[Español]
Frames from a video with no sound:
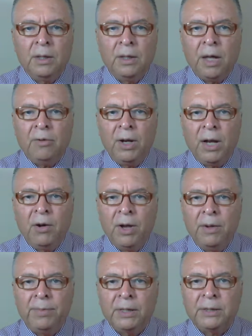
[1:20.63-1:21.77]
Dado el auge
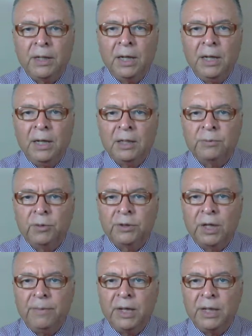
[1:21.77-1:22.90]
empresarial en las
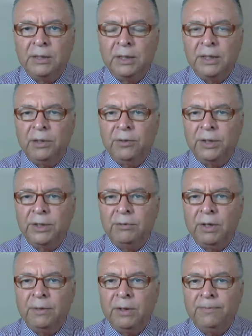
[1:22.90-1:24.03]
postrimerías del siglo
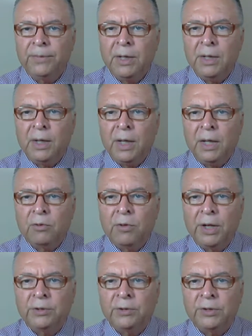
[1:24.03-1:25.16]
XIX, el
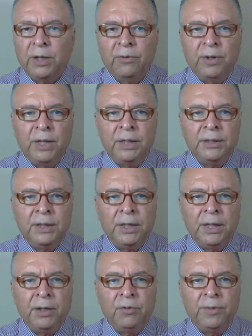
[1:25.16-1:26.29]
Congreso estadounidense
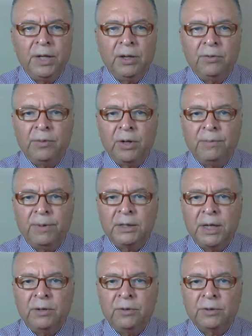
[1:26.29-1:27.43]
era dominado por
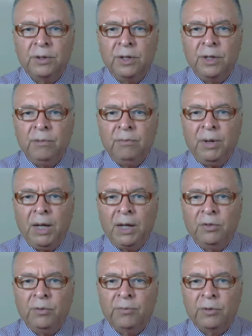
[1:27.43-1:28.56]
empresarios,
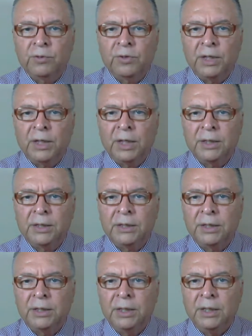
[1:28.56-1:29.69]
velando por sus
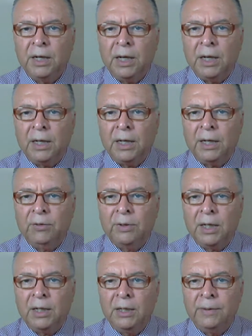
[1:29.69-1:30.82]
intereses al grado
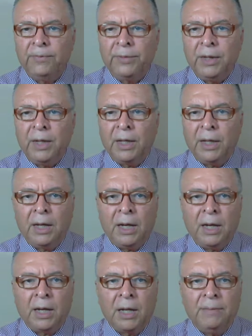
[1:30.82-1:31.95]
tal de que a
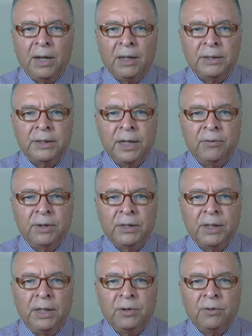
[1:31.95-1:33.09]
la Cámara de Senadores
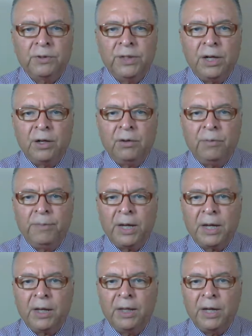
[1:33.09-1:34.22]
se le conocía con
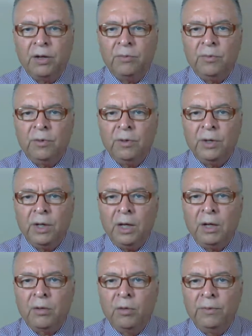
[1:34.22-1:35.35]
picardía como
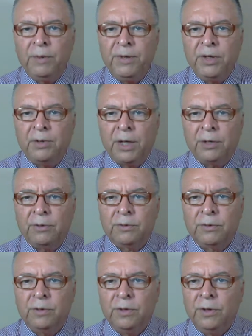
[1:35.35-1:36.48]
el Club de Millonarios.